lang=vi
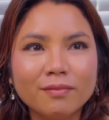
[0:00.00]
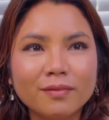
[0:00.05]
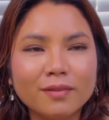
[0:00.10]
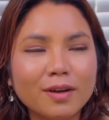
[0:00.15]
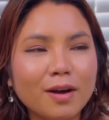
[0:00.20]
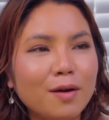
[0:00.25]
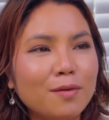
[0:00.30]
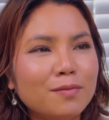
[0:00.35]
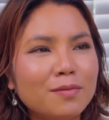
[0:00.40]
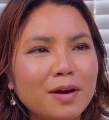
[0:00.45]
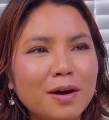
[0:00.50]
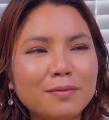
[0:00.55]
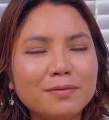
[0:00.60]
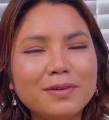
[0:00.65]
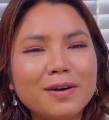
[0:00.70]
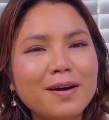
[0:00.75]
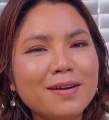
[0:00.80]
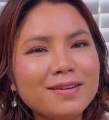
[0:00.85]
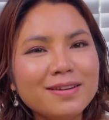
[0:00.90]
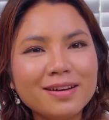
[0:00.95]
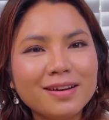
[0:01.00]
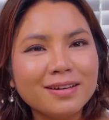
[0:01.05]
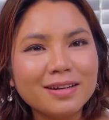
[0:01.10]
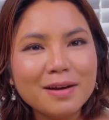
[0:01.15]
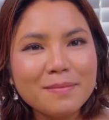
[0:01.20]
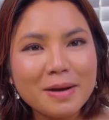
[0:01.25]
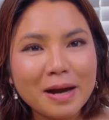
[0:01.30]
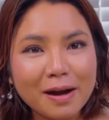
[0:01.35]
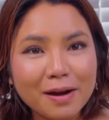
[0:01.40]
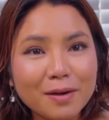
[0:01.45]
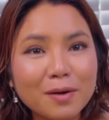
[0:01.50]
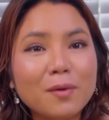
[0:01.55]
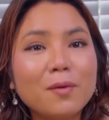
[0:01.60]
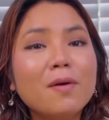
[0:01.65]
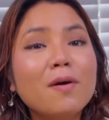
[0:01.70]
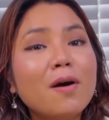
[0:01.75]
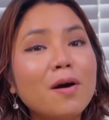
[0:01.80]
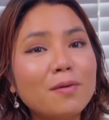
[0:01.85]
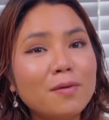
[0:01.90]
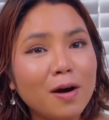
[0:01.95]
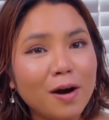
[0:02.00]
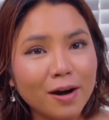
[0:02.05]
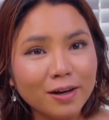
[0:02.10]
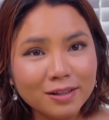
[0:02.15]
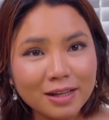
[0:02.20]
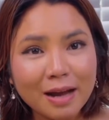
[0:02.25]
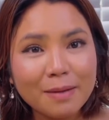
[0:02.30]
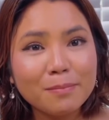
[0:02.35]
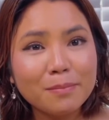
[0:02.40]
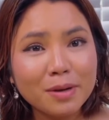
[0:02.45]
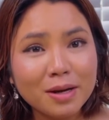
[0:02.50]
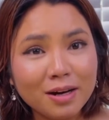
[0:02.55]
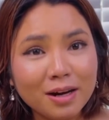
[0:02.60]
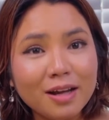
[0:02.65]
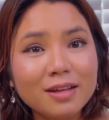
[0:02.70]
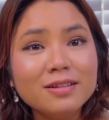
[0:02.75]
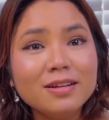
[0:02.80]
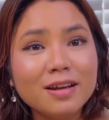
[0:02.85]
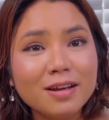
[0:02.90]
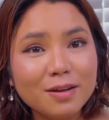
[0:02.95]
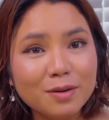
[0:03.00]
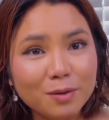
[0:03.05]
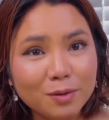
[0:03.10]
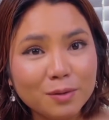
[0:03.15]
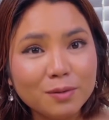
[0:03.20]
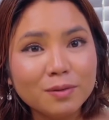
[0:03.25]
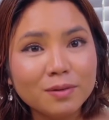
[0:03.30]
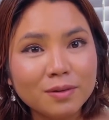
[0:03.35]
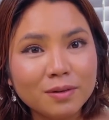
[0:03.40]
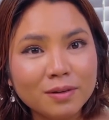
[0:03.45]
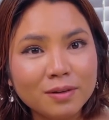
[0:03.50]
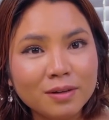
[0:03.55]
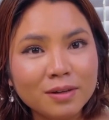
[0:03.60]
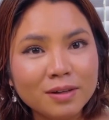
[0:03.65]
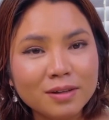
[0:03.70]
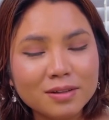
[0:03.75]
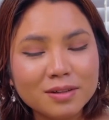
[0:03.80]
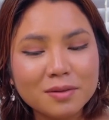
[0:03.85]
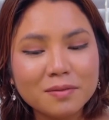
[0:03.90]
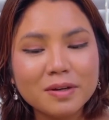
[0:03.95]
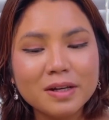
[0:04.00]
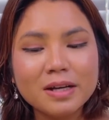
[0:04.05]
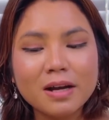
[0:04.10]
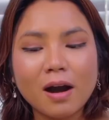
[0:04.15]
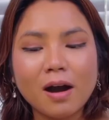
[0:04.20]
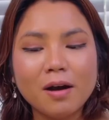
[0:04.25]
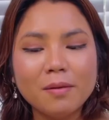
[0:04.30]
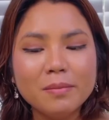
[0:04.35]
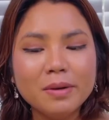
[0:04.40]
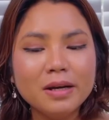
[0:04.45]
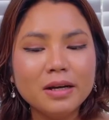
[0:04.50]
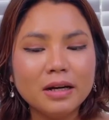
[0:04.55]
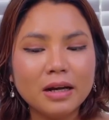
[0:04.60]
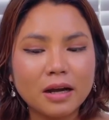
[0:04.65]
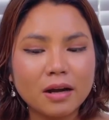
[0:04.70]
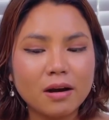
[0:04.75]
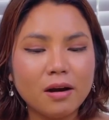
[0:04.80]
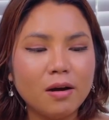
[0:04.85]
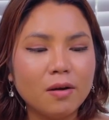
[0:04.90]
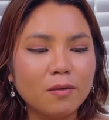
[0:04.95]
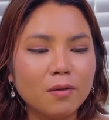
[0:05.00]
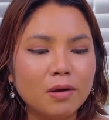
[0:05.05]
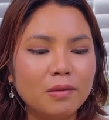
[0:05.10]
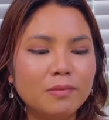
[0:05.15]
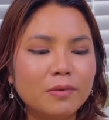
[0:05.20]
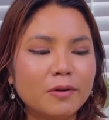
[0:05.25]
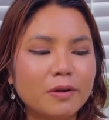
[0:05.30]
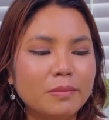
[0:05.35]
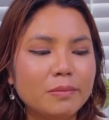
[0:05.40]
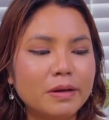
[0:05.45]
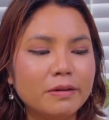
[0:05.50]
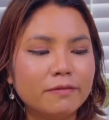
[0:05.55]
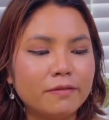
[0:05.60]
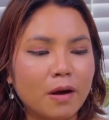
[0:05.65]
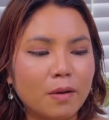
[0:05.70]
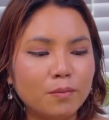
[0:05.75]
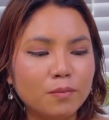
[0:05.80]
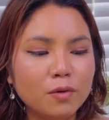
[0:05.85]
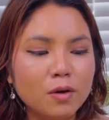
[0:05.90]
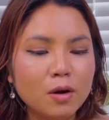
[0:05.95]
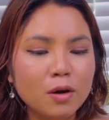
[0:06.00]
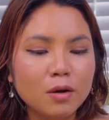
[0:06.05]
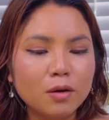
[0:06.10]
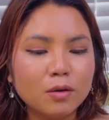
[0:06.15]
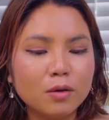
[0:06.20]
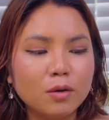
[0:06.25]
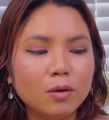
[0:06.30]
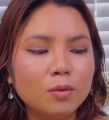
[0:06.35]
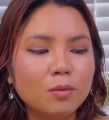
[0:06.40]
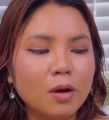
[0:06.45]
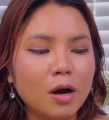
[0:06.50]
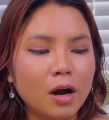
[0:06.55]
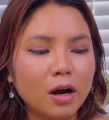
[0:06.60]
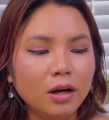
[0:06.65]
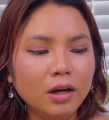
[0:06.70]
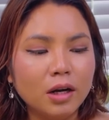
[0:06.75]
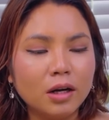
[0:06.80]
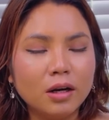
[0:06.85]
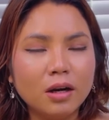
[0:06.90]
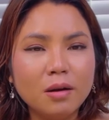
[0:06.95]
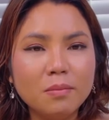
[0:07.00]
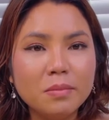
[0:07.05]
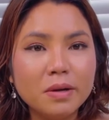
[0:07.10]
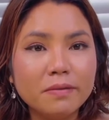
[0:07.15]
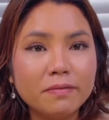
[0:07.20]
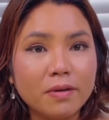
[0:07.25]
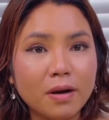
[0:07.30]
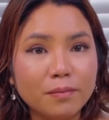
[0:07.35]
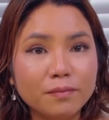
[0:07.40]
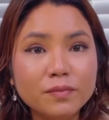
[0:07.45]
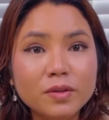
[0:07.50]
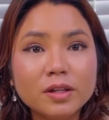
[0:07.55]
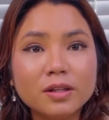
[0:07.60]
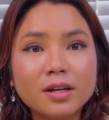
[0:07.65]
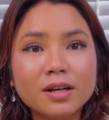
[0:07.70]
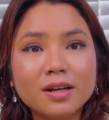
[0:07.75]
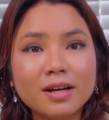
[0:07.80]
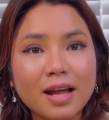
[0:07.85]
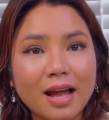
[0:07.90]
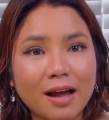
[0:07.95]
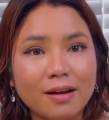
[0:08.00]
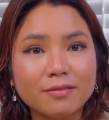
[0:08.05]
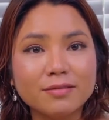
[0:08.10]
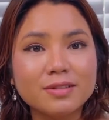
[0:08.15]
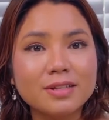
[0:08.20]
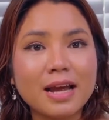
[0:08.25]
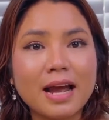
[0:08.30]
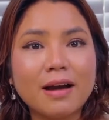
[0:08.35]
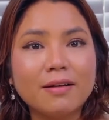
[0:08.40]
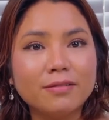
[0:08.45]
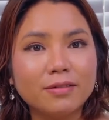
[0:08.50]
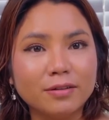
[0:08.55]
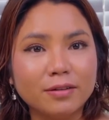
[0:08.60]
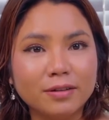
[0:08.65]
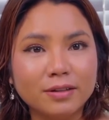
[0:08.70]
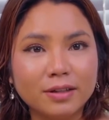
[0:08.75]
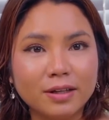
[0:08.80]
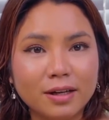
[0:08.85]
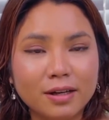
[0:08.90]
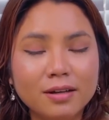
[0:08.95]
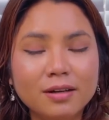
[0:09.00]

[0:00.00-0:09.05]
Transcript: không không nói gì hết các bạn ơi cũng không hỏi thăm hay là gì luôn trong khi họ biết là con của mình bị phỏng cũng không hỏi là nó bị phỏng như thế nào sao rồi đó